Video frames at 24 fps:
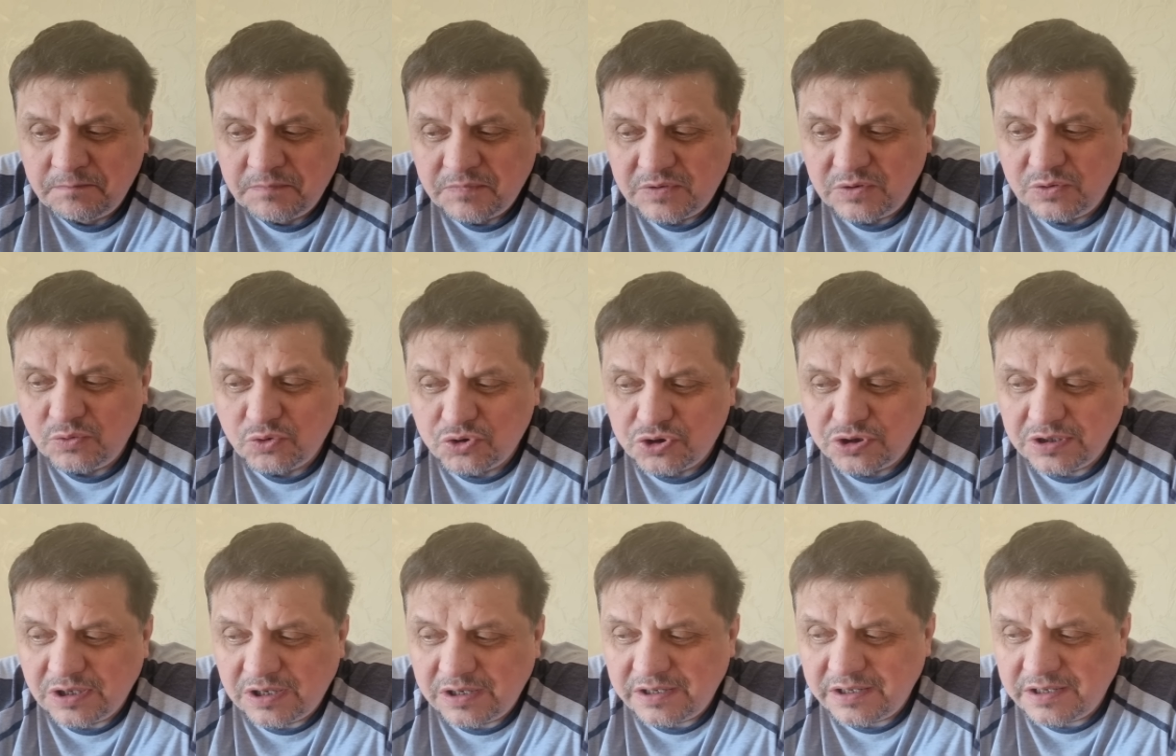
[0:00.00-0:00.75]

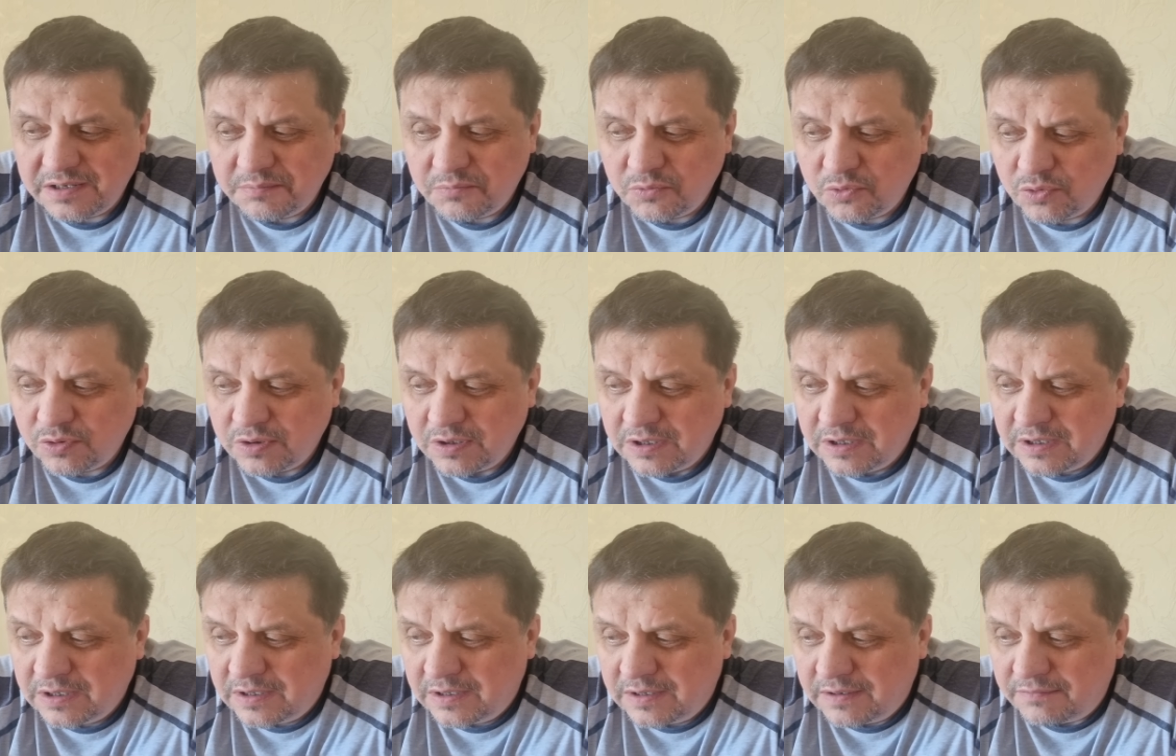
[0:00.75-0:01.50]
Нужно ли ему
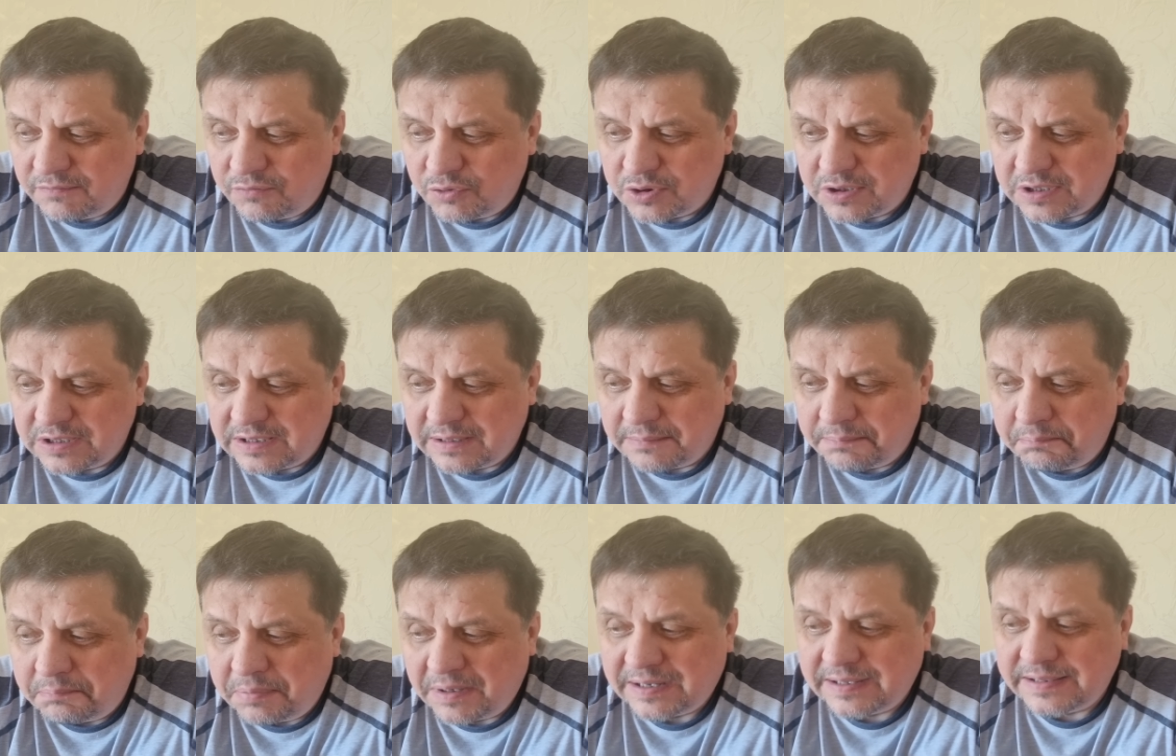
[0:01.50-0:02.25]
вот это
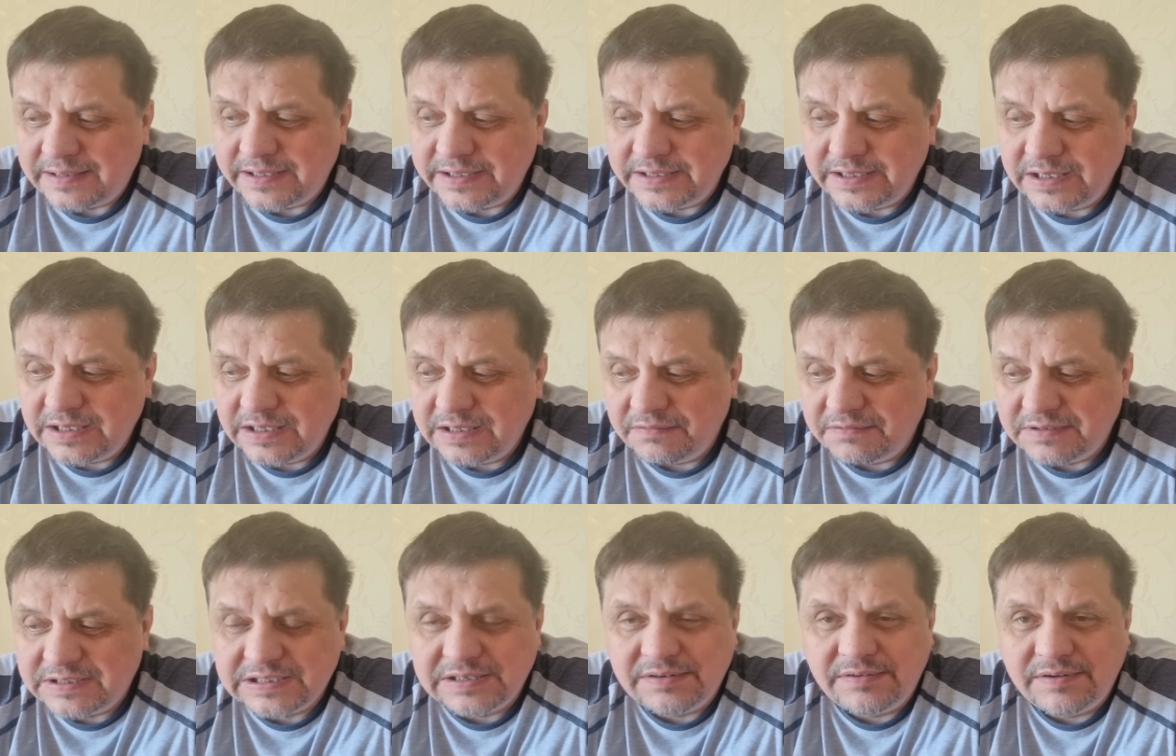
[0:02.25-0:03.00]
поклонение,
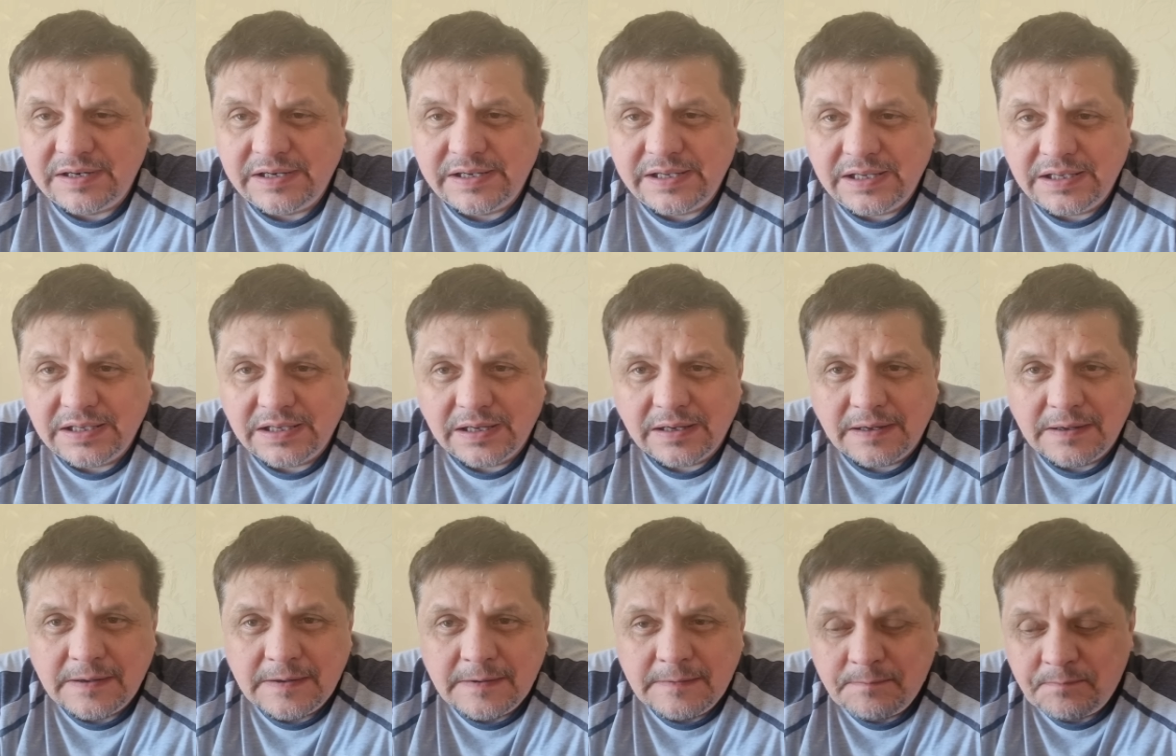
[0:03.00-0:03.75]
восхваление?
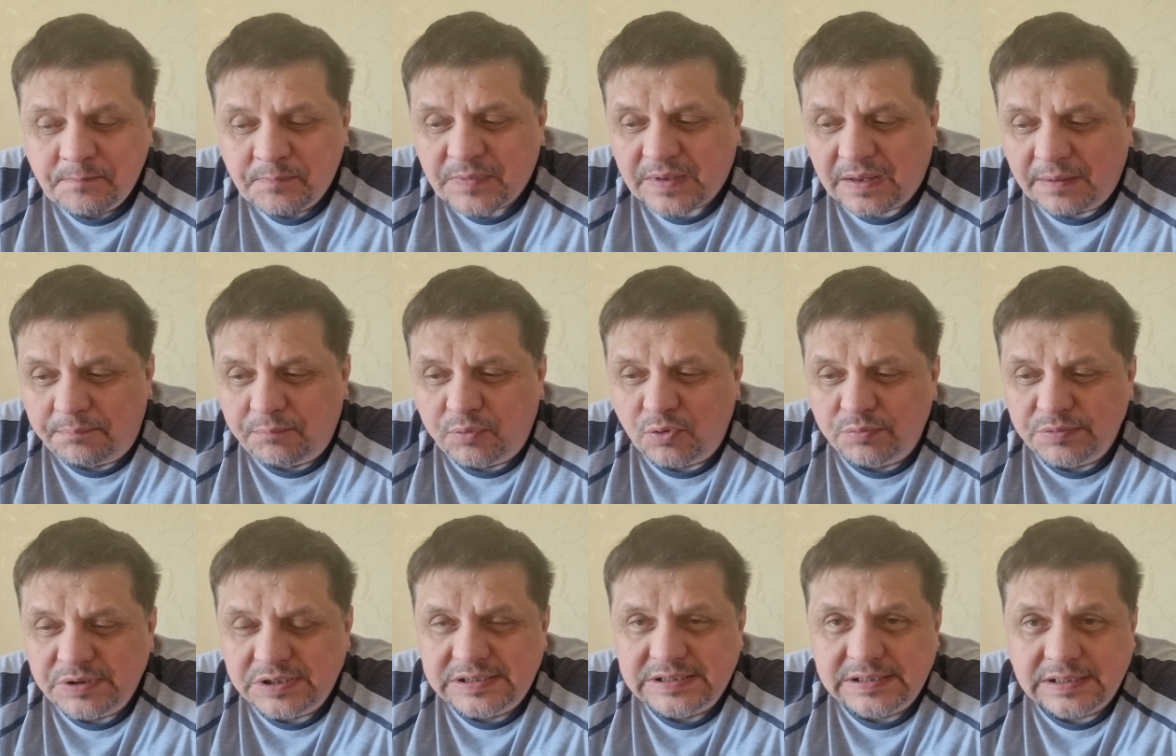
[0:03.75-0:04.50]

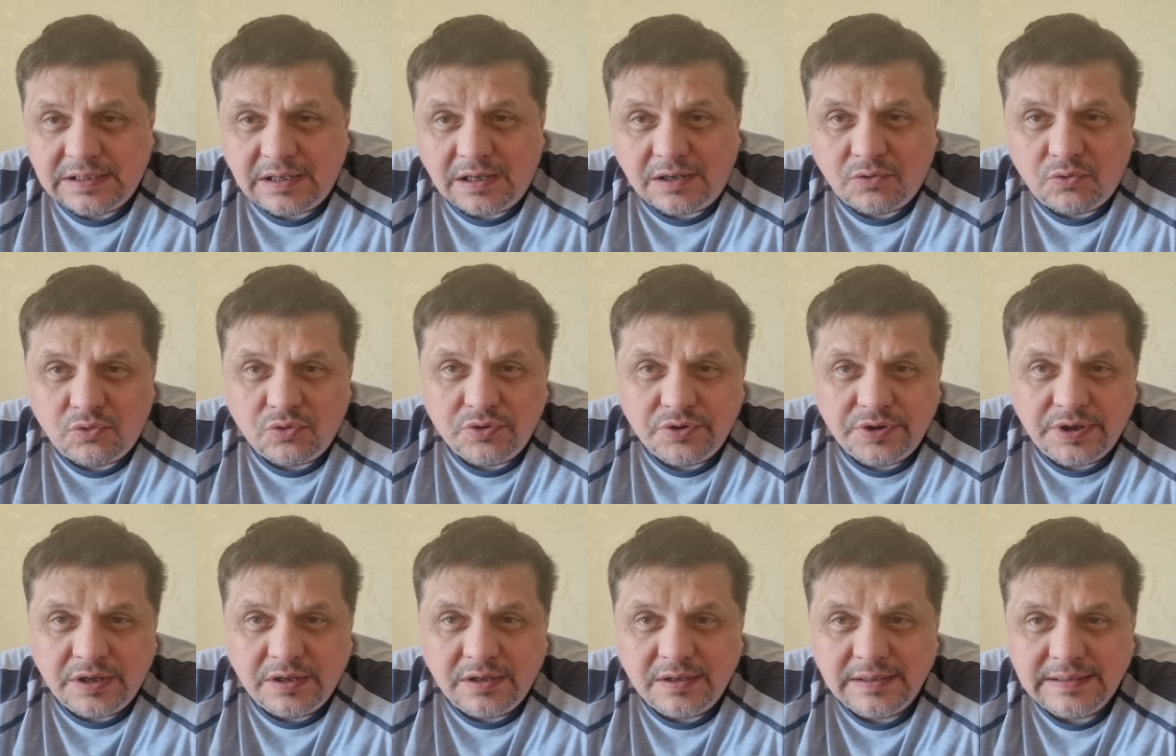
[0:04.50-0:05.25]
Помните, как
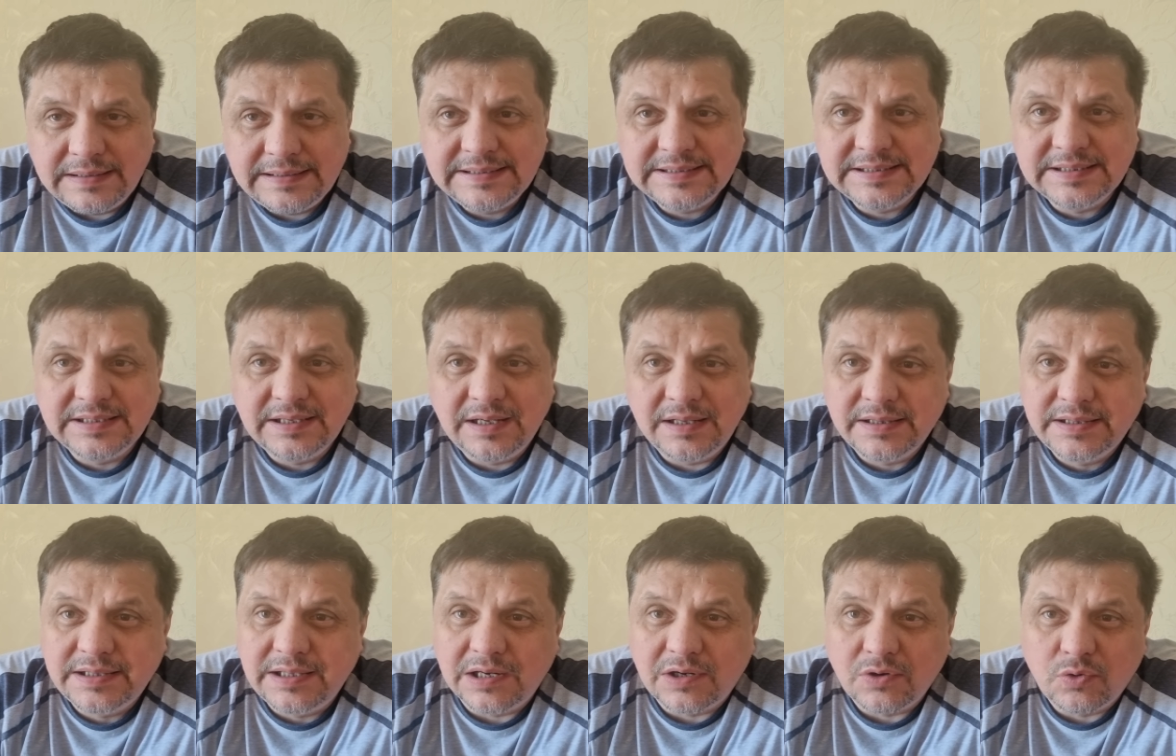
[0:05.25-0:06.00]
он изгнал
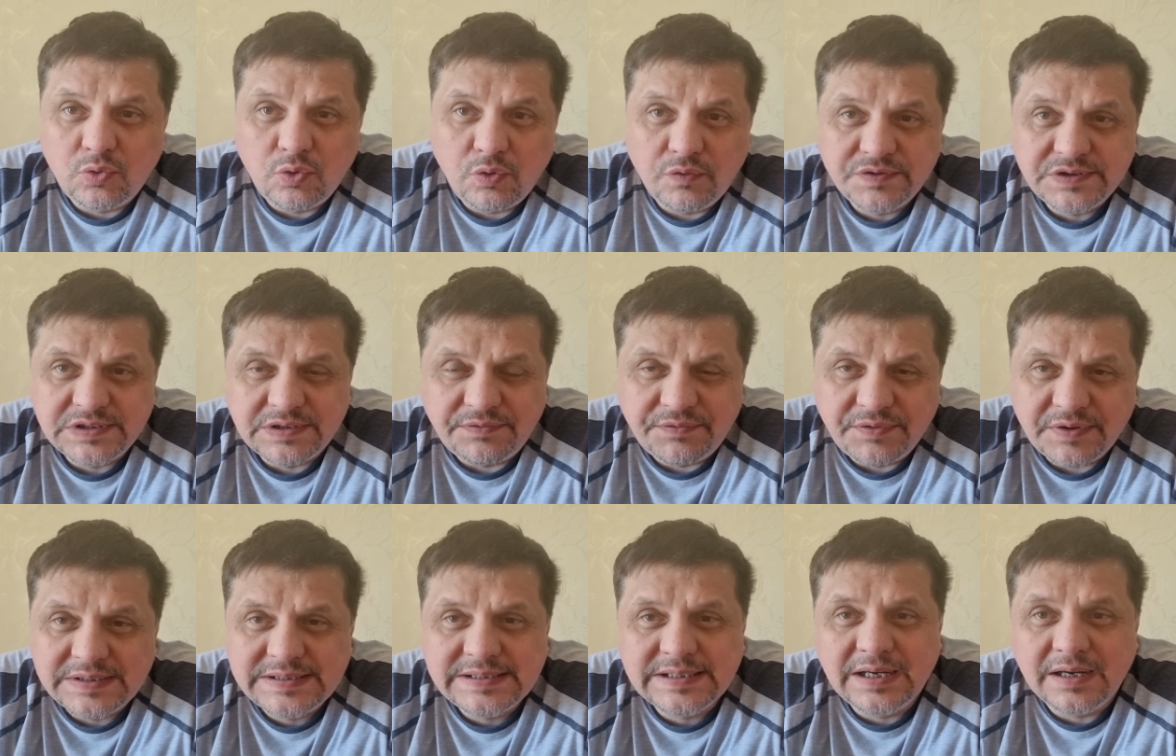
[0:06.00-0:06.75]
торговцев
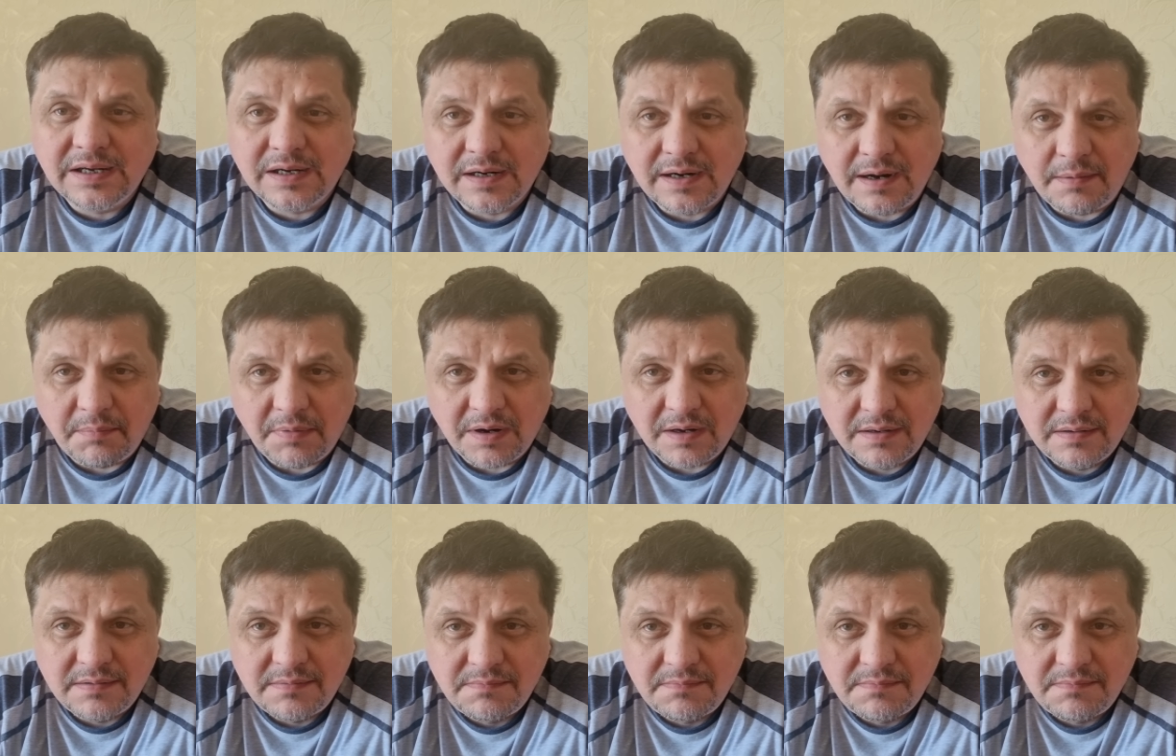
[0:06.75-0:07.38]
из храма?